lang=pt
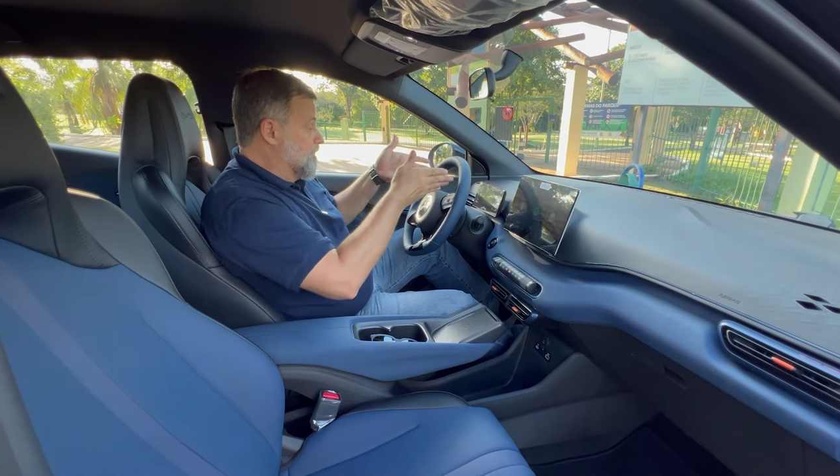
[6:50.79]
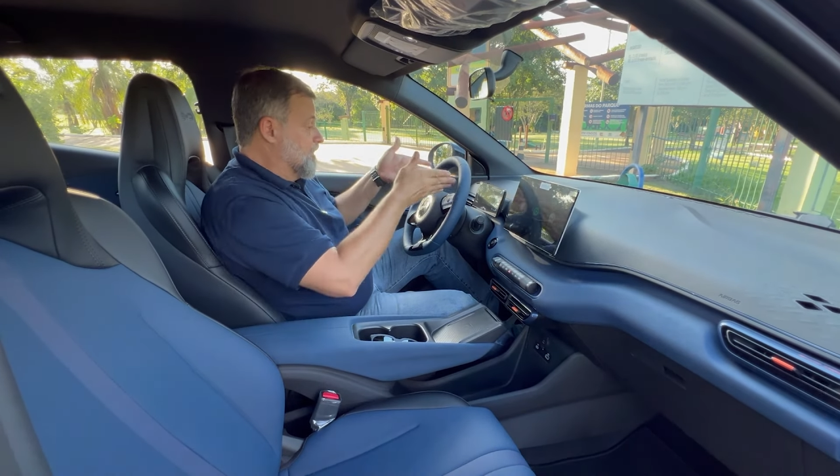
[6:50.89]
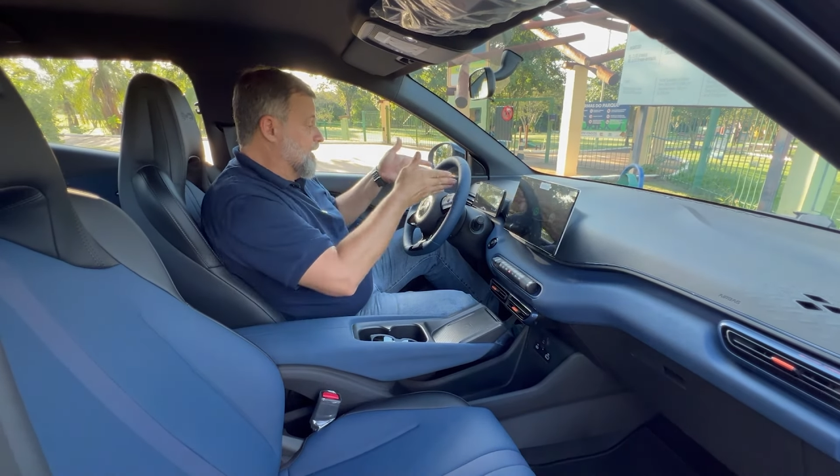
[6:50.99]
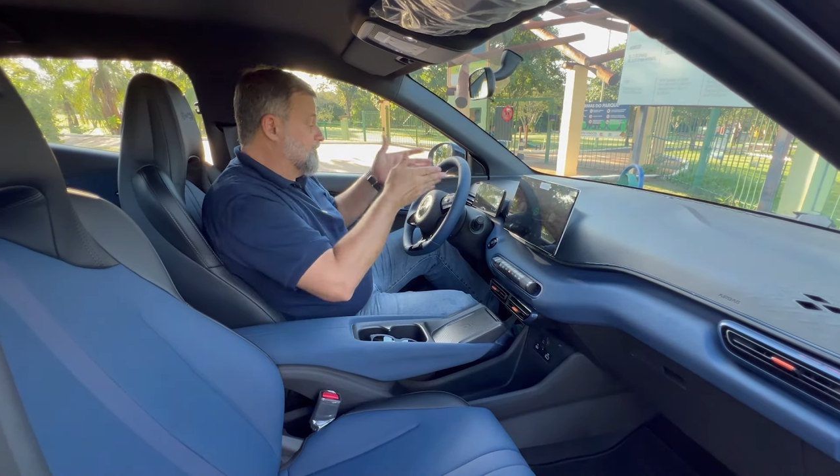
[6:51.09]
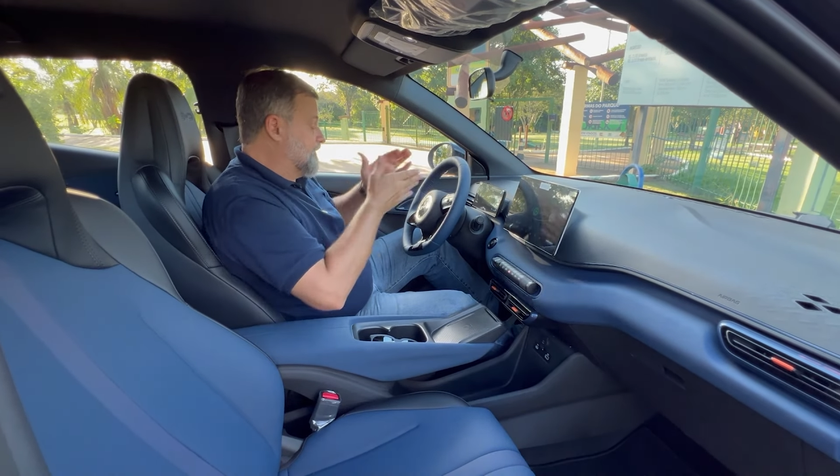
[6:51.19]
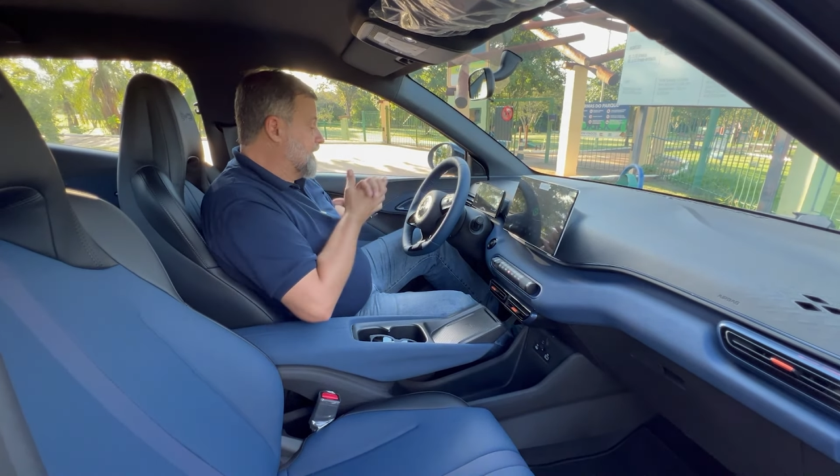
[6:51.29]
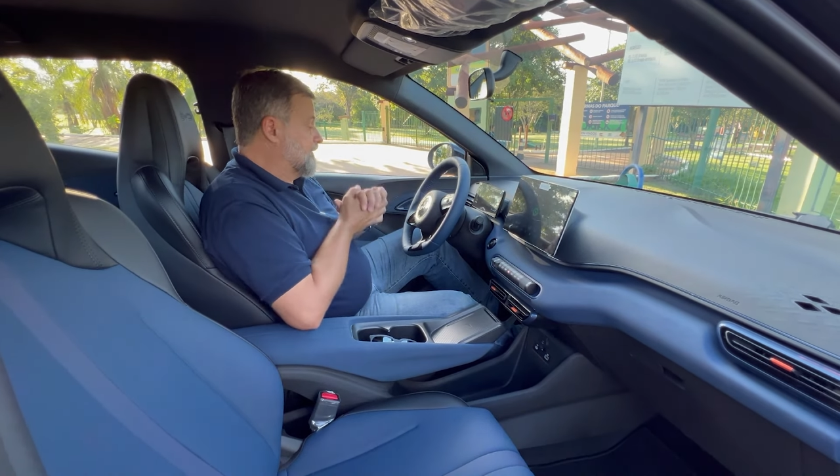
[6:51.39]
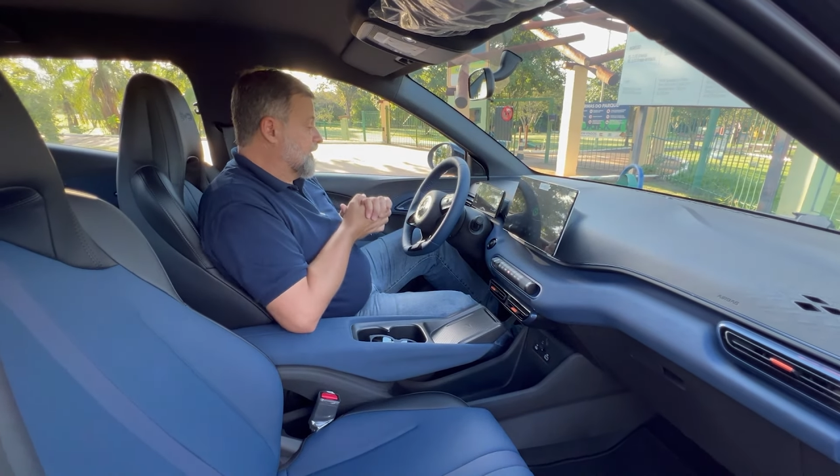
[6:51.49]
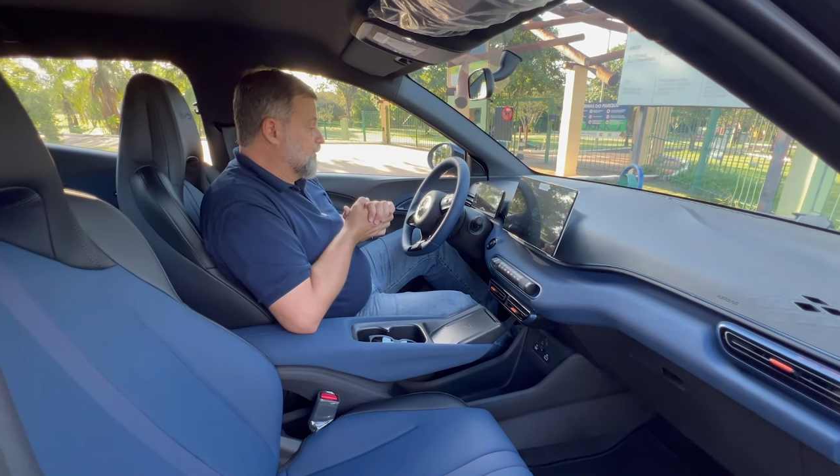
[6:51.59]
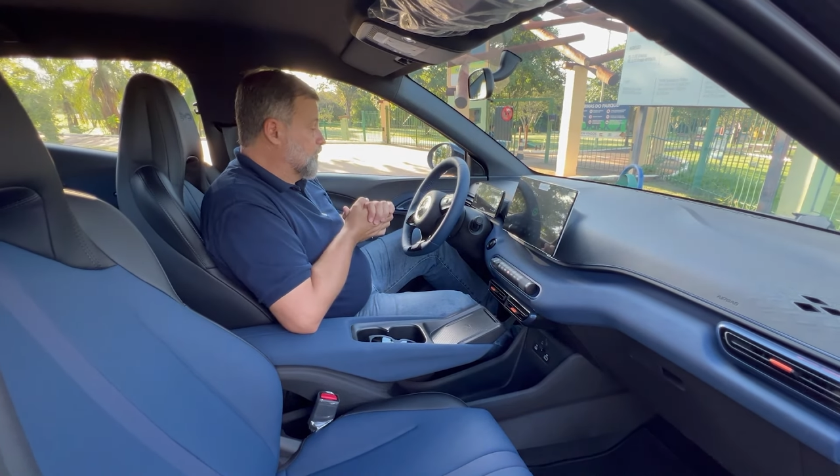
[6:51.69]
na
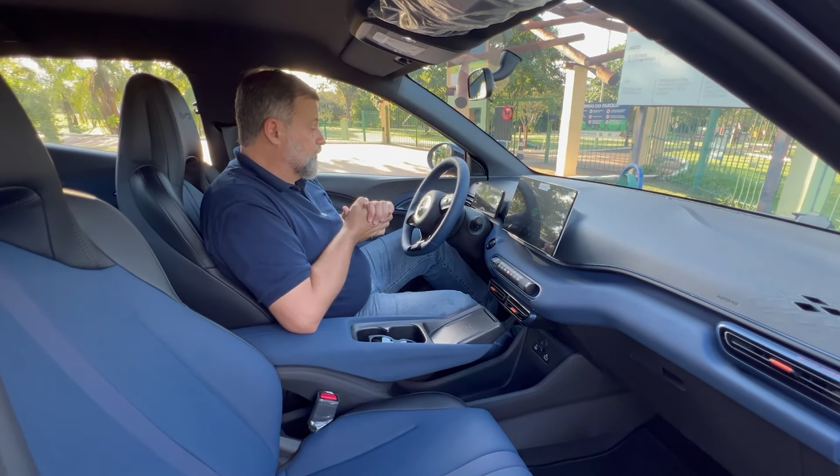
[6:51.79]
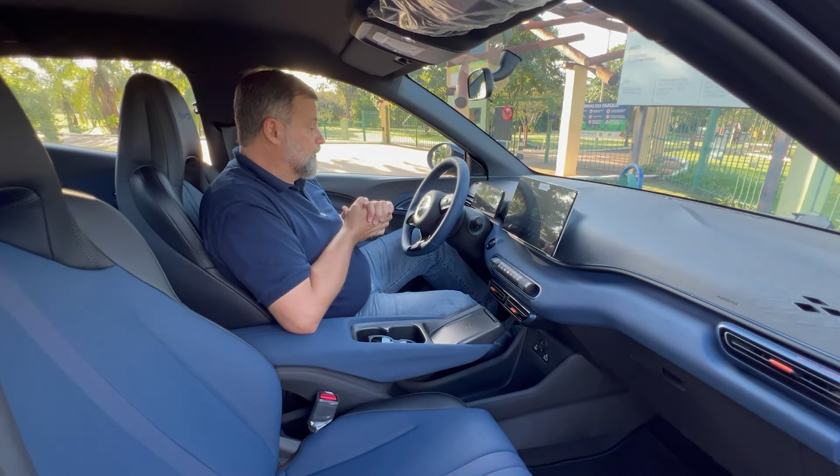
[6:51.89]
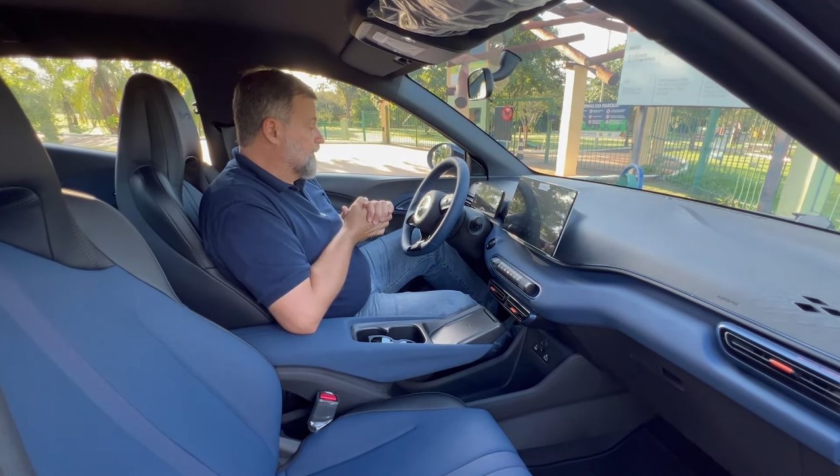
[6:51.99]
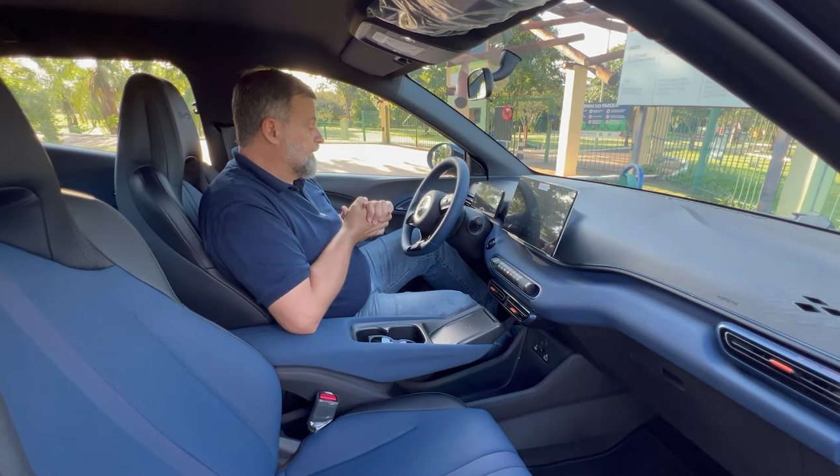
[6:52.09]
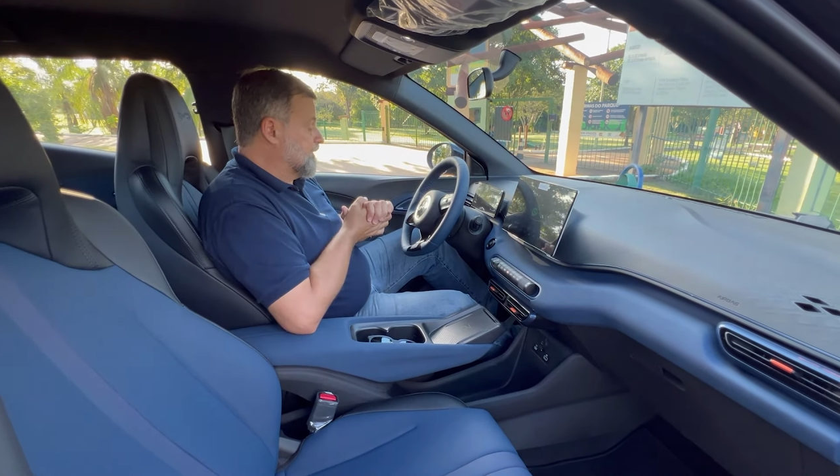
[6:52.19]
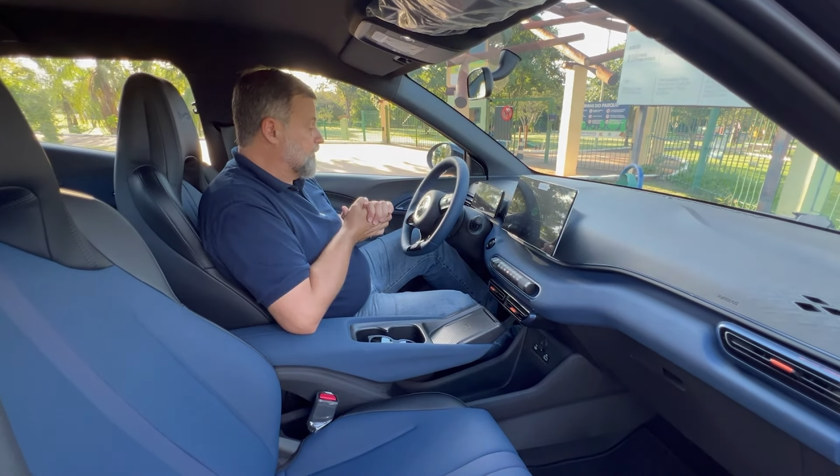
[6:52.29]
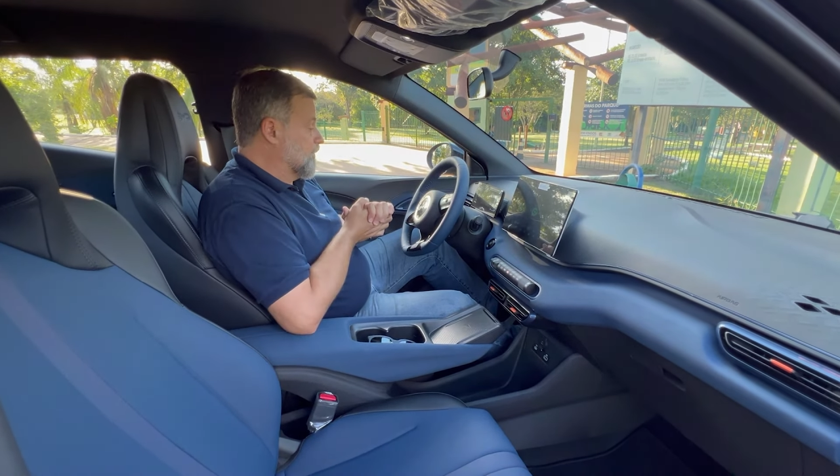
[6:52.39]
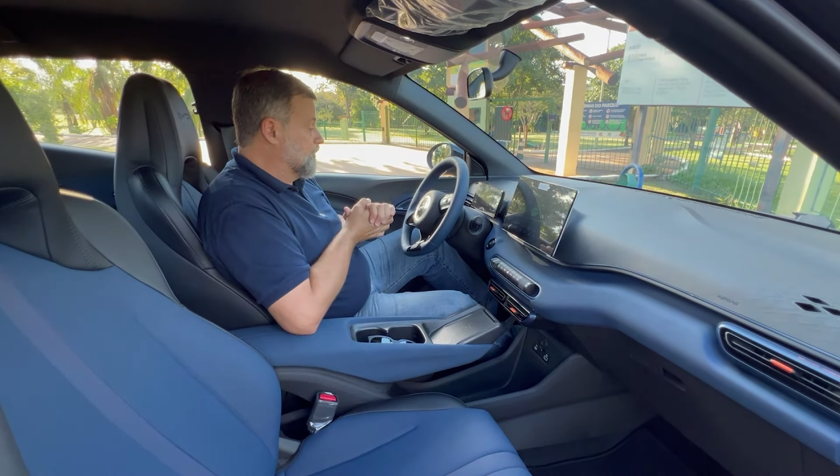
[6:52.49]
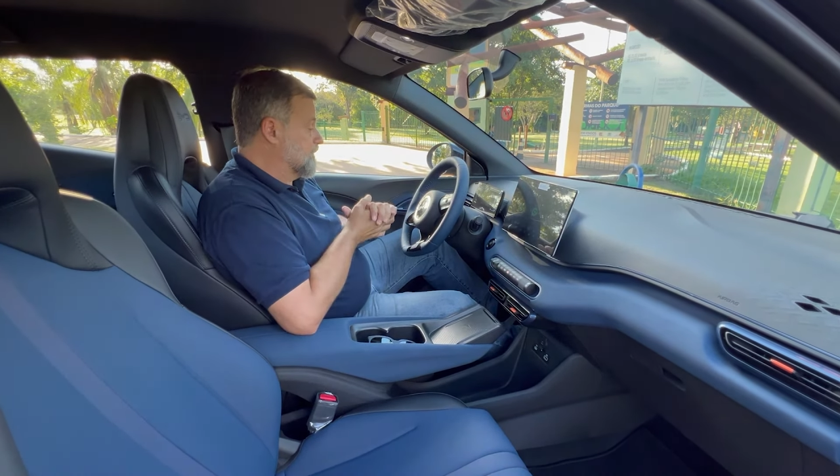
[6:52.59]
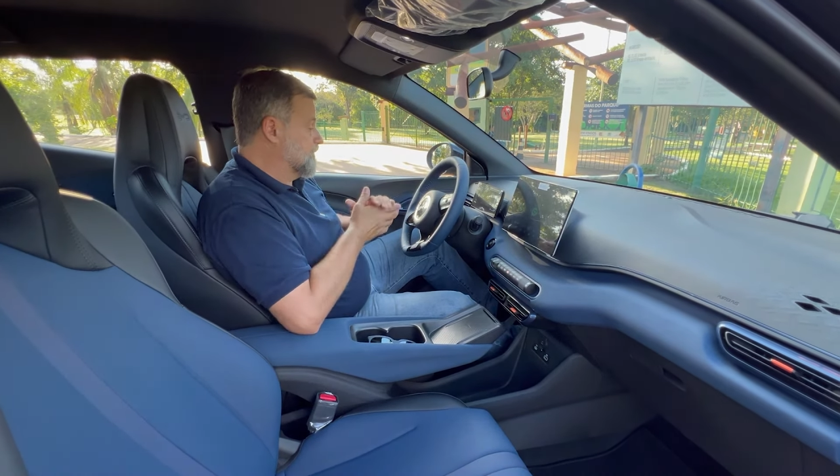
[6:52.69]
frente aqui do motorista, é
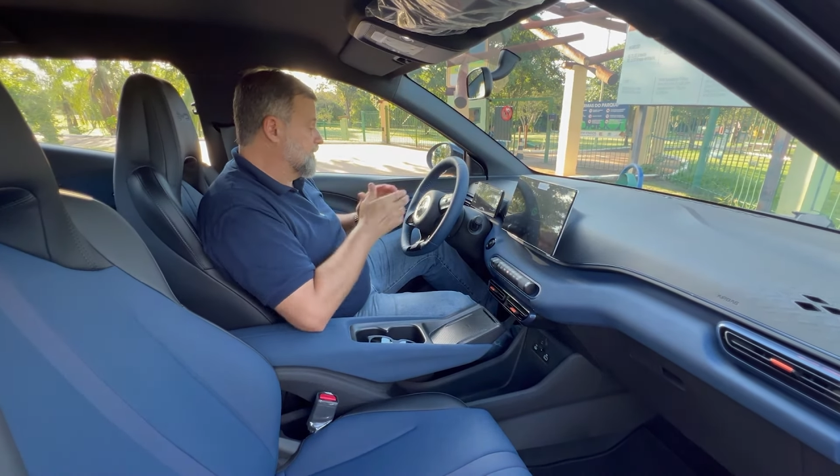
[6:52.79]
como se